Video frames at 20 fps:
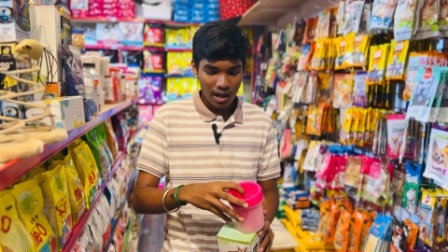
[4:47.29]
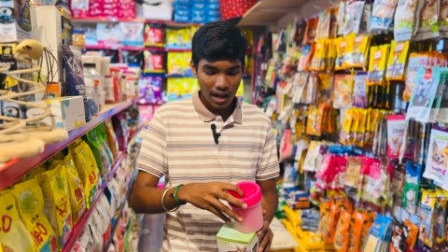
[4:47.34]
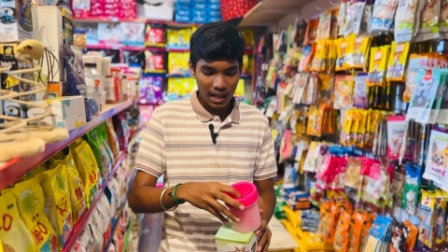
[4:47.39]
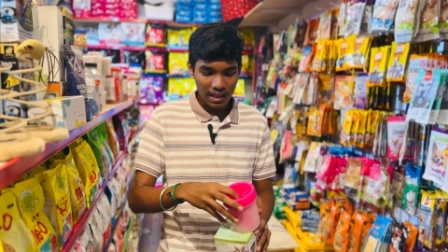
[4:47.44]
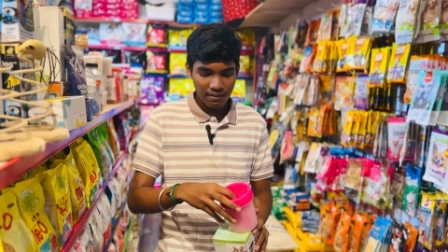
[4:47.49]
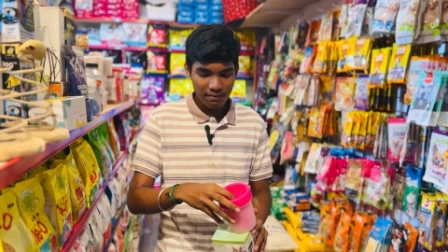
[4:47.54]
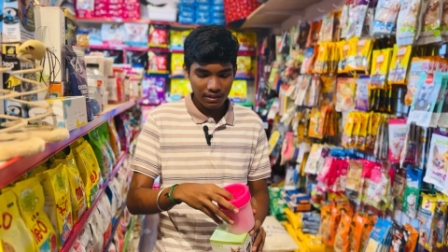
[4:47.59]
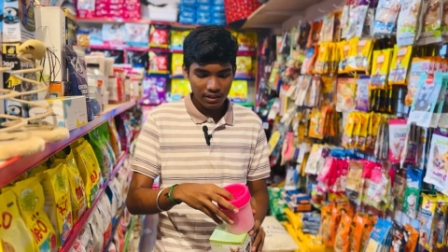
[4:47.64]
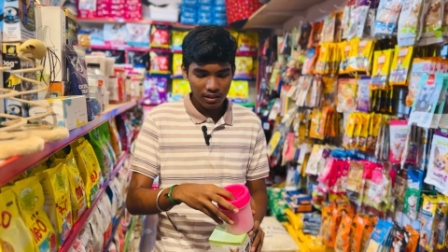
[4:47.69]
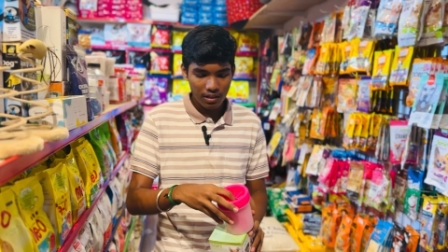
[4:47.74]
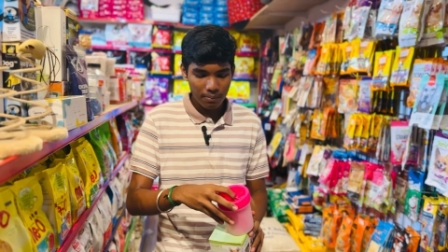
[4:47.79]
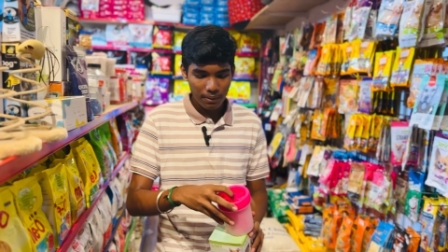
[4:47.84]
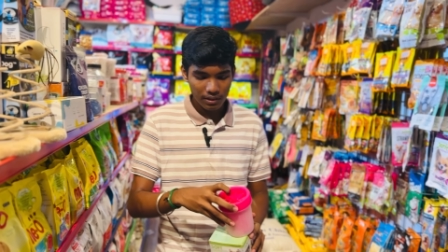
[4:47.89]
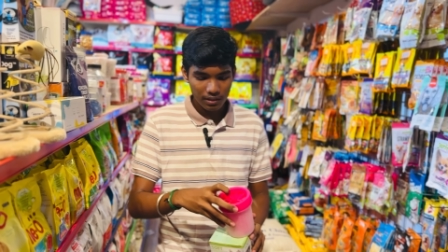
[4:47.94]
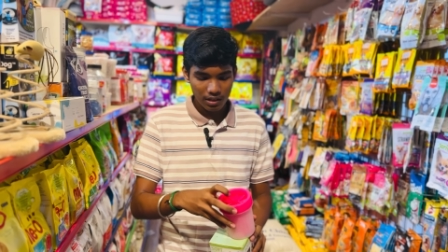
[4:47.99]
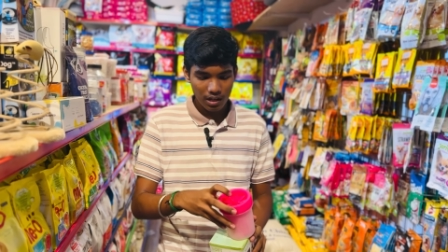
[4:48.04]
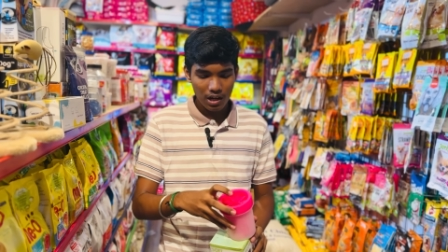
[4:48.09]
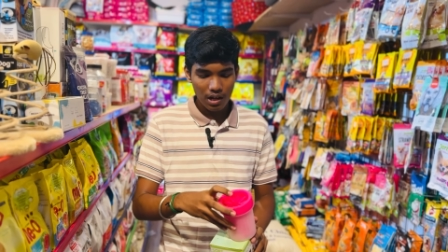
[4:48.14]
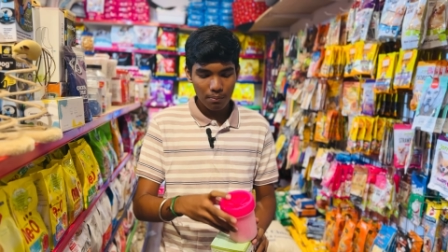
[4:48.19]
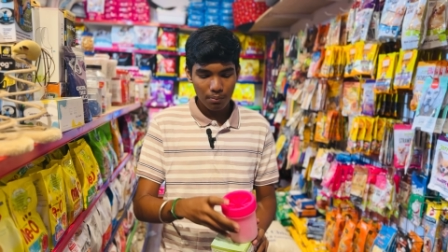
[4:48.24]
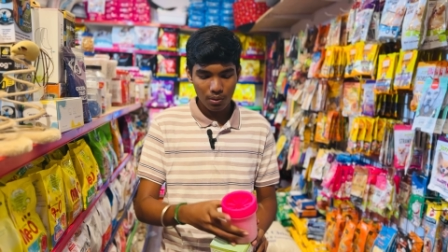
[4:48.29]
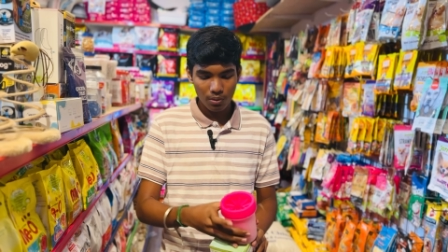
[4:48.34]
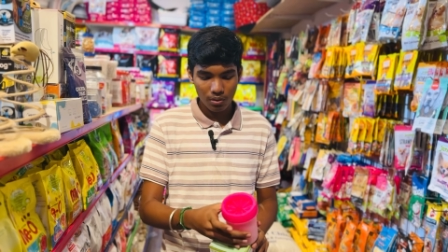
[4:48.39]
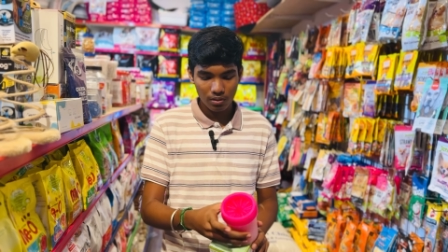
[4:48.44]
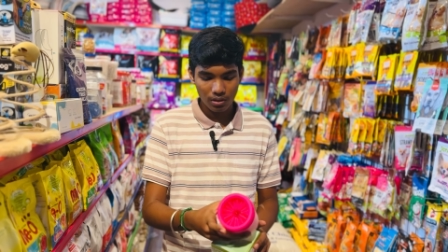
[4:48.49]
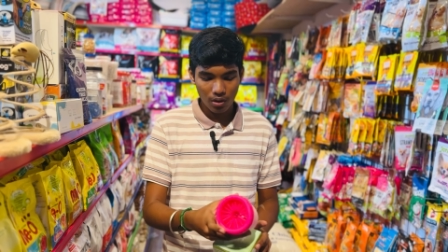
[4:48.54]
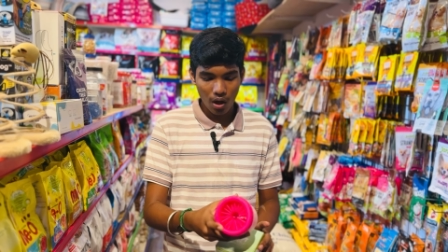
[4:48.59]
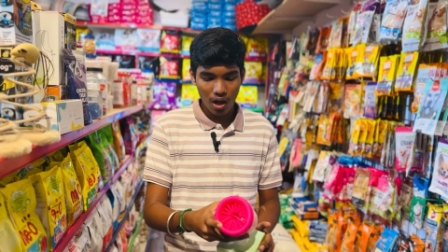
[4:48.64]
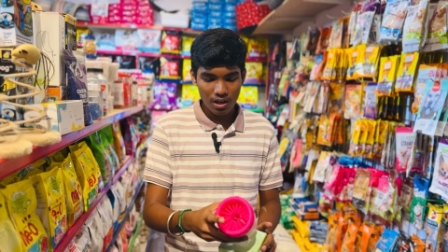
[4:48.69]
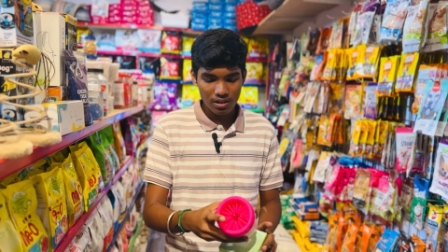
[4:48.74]
அதை விட்டுட்டு பார்த்தோன்னா நம்ம
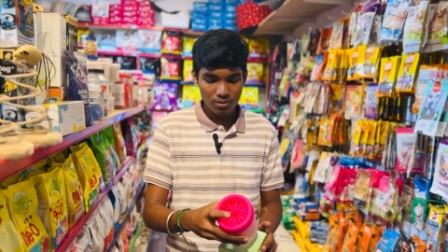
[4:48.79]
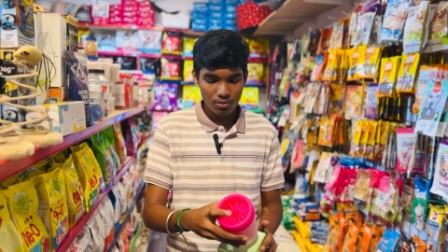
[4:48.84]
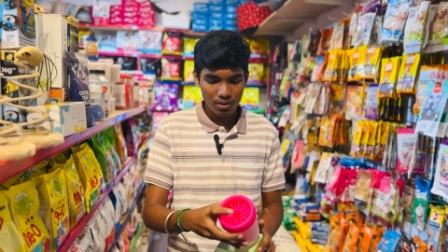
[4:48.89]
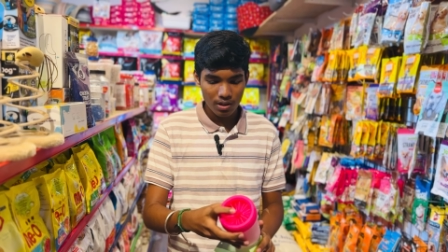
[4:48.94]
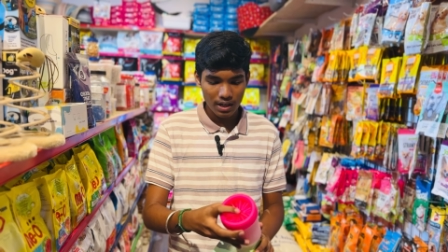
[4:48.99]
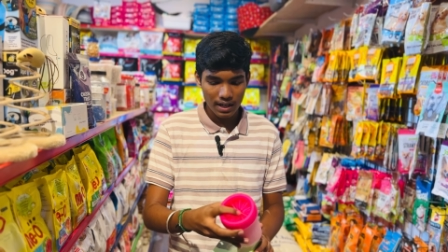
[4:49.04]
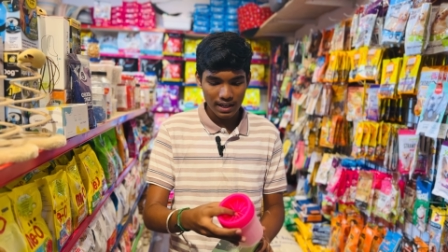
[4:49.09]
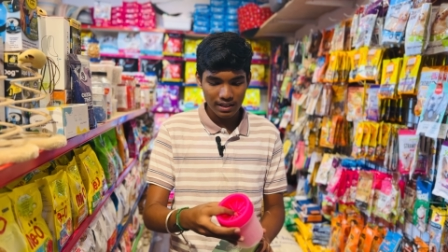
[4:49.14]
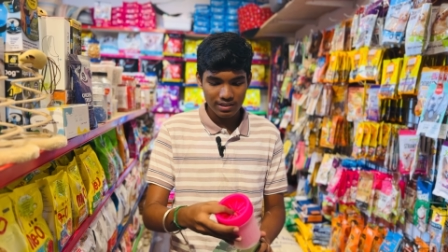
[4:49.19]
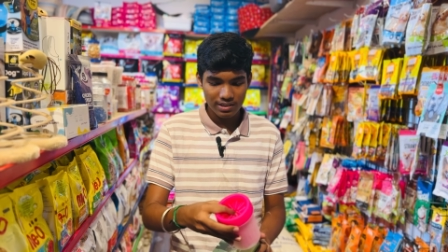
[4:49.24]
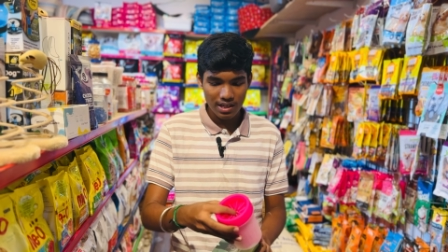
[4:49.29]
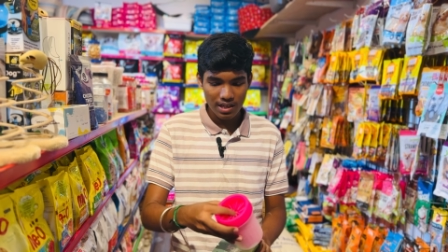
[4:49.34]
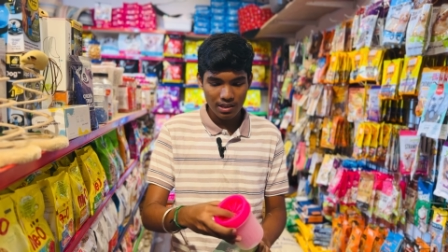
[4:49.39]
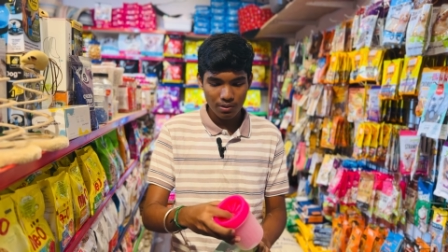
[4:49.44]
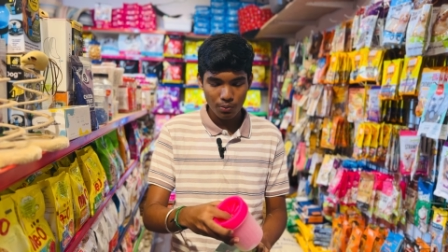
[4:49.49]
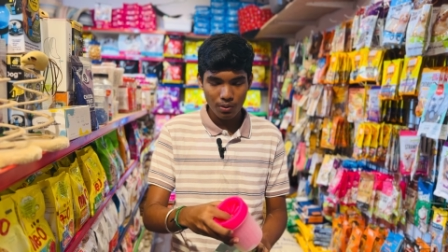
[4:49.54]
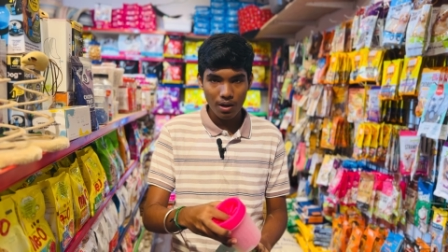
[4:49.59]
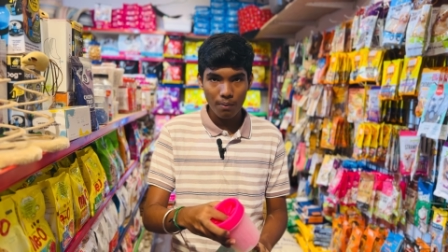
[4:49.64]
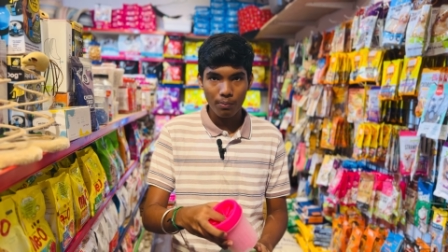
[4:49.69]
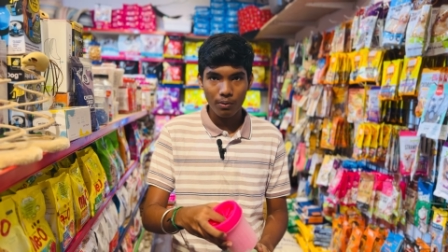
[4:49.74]
டாக்ஸோட லெக்ஸை இது உள்ள